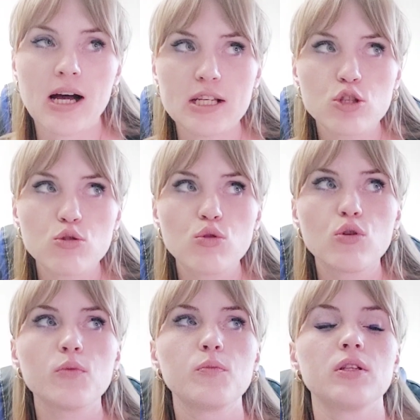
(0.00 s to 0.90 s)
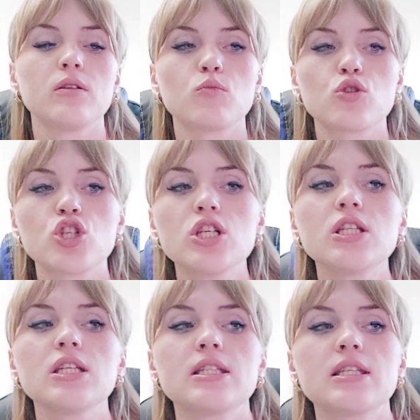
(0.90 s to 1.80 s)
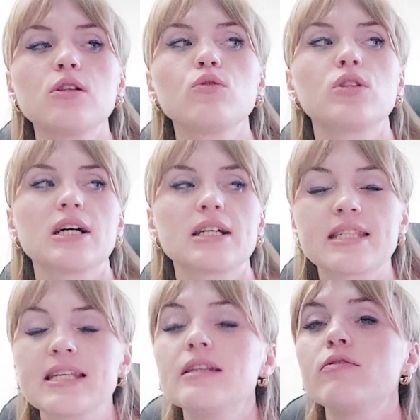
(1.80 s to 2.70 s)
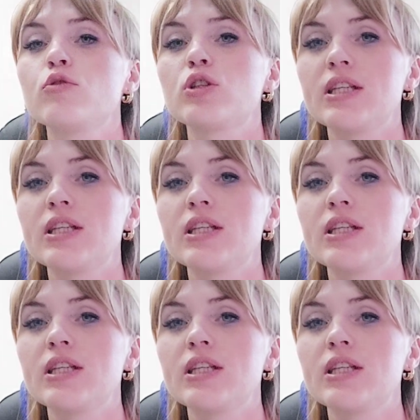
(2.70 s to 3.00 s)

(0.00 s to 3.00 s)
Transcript: особенно мужчины делают акцент вот